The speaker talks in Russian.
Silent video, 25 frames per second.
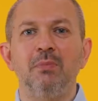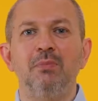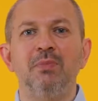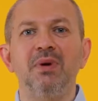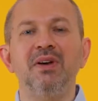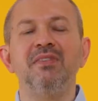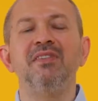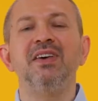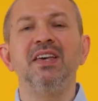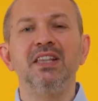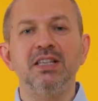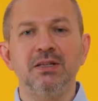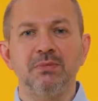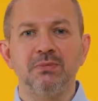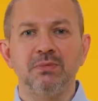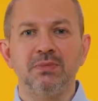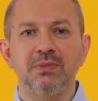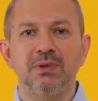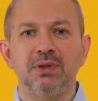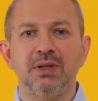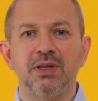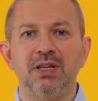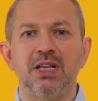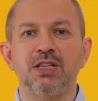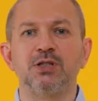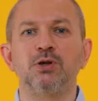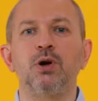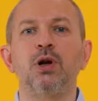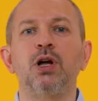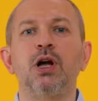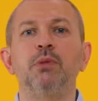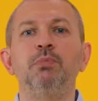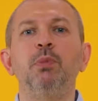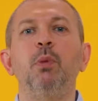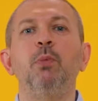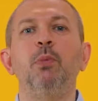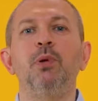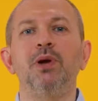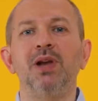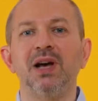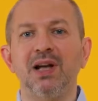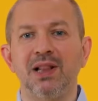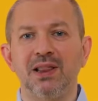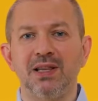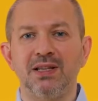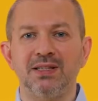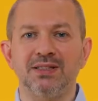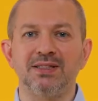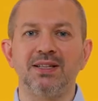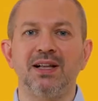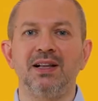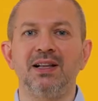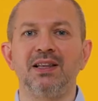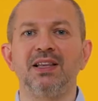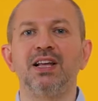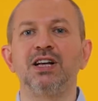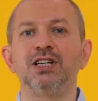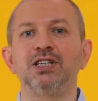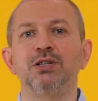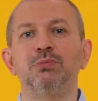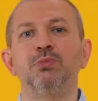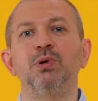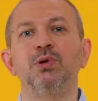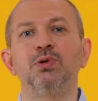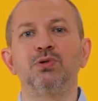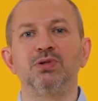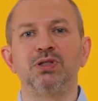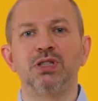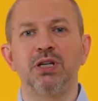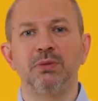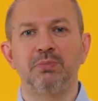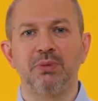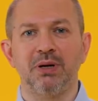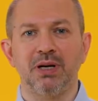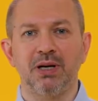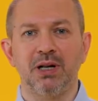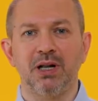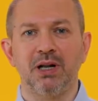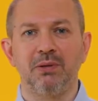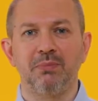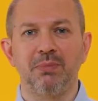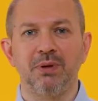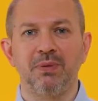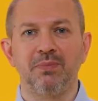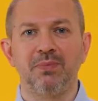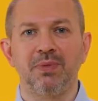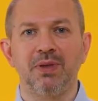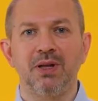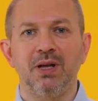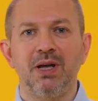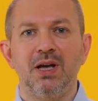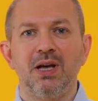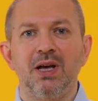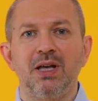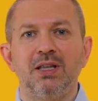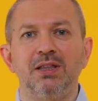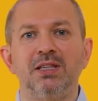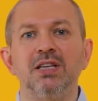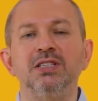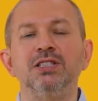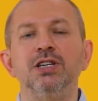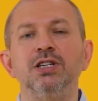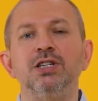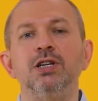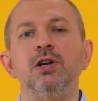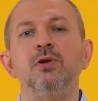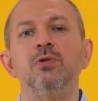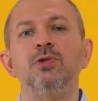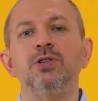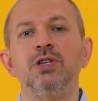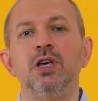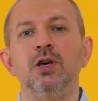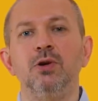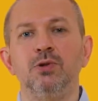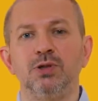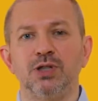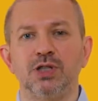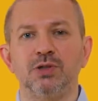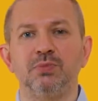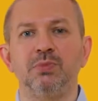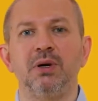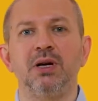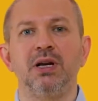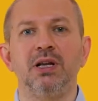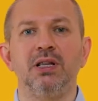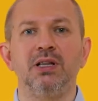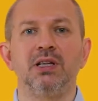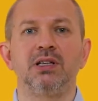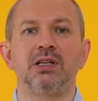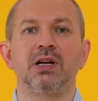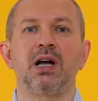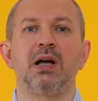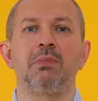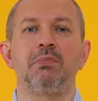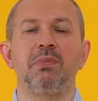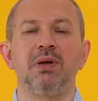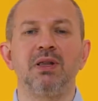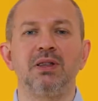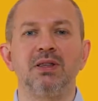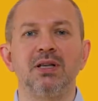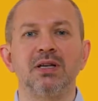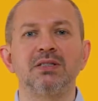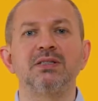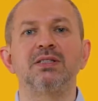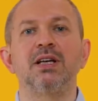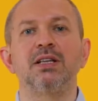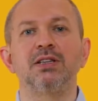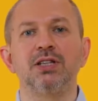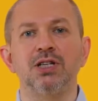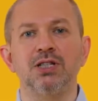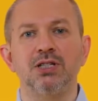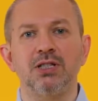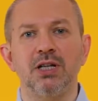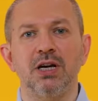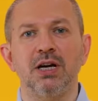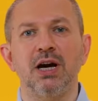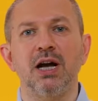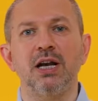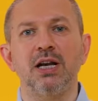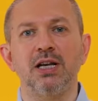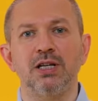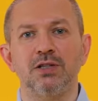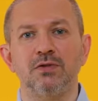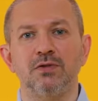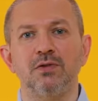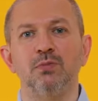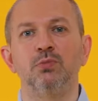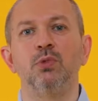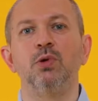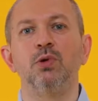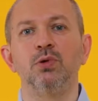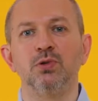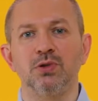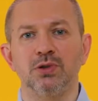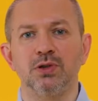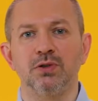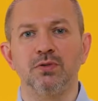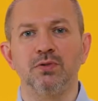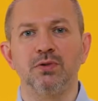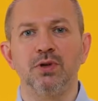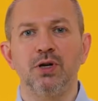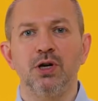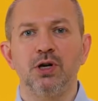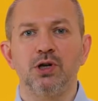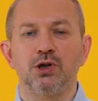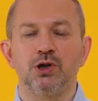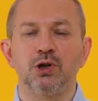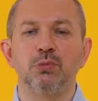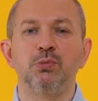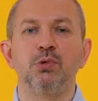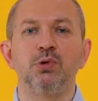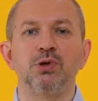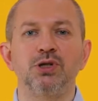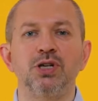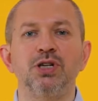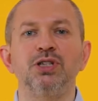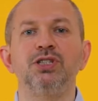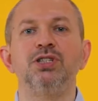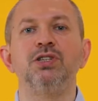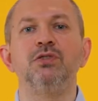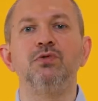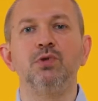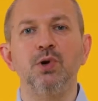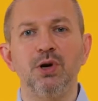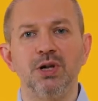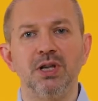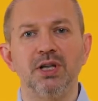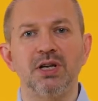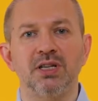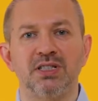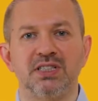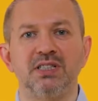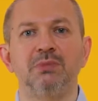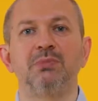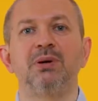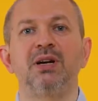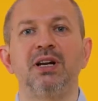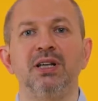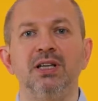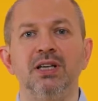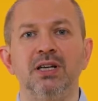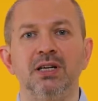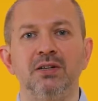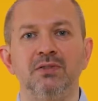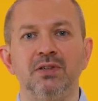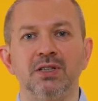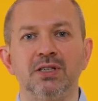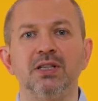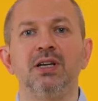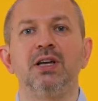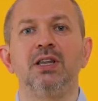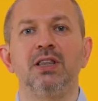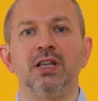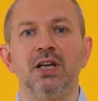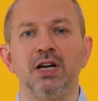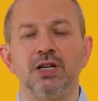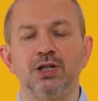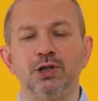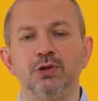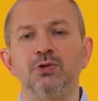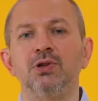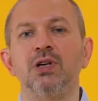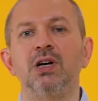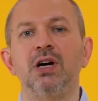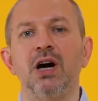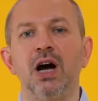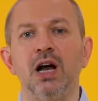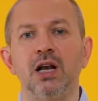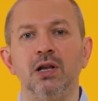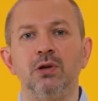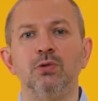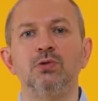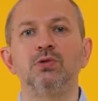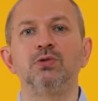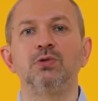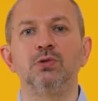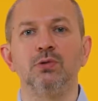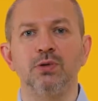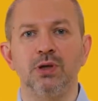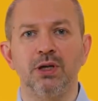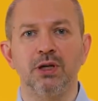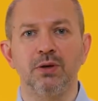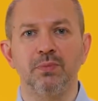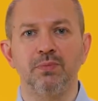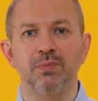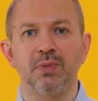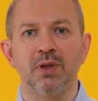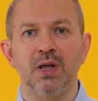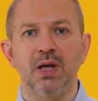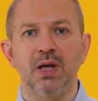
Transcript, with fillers: мы видим, насколько популярной стала наша бонусная программа. Тысячи людей уже смогли накопить достаточное количество бонусов, чтобы уже сегодня забронировать наши уникальные услуги.